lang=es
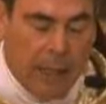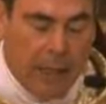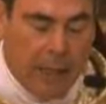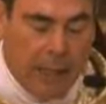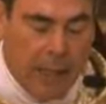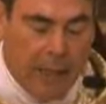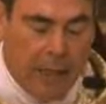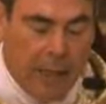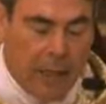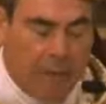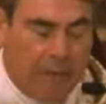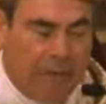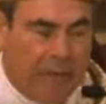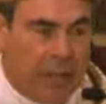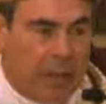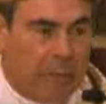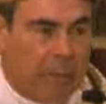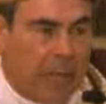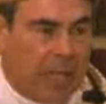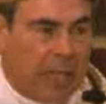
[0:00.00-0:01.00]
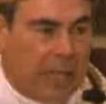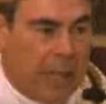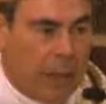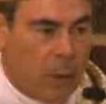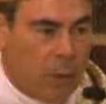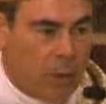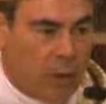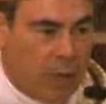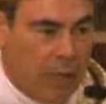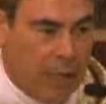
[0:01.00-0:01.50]
y hacer firmes a
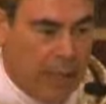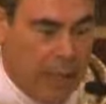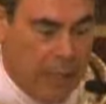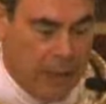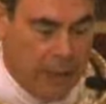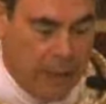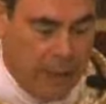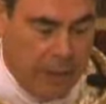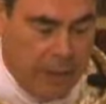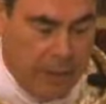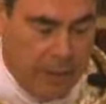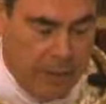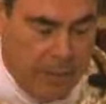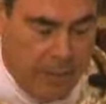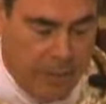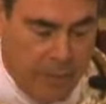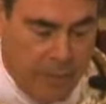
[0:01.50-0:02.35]
los creyentes.